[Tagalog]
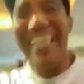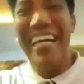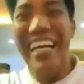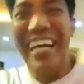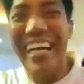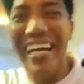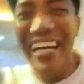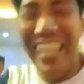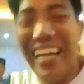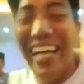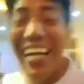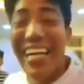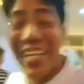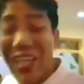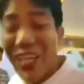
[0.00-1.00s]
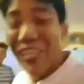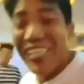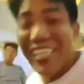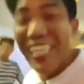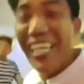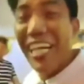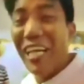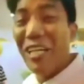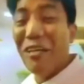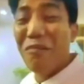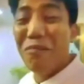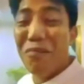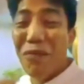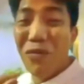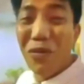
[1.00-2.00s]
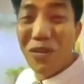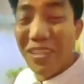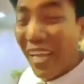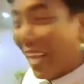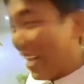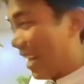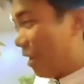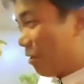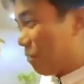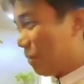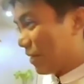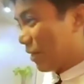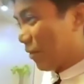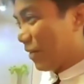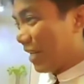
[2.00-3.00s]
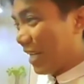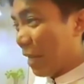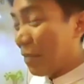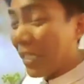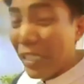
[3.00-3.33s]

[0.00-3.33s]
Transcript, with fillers: Ah, ayun. Yung po yung dahilan kung ba't ako nag-live.